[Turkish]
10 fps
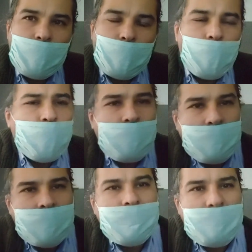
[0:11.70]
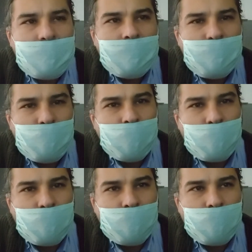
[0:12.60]
10 yıldır binalar
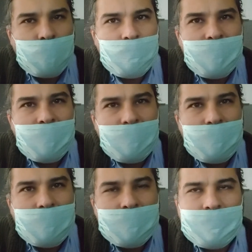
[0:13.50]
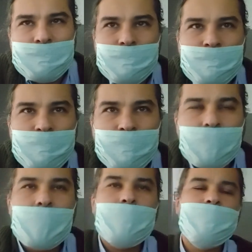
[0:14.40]
çürüktü. Binalar
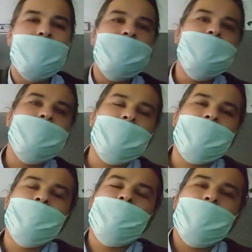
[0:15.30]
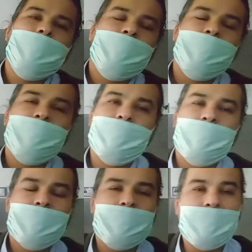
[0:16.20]
teknik ekip e, e,
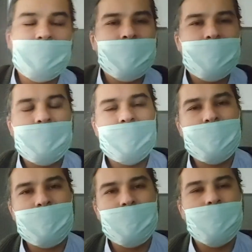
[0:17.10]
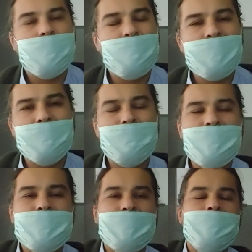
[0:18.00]
e, teknik e, bilim
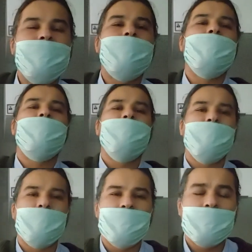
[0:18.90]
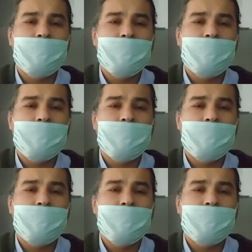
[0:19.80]
insanları tarafından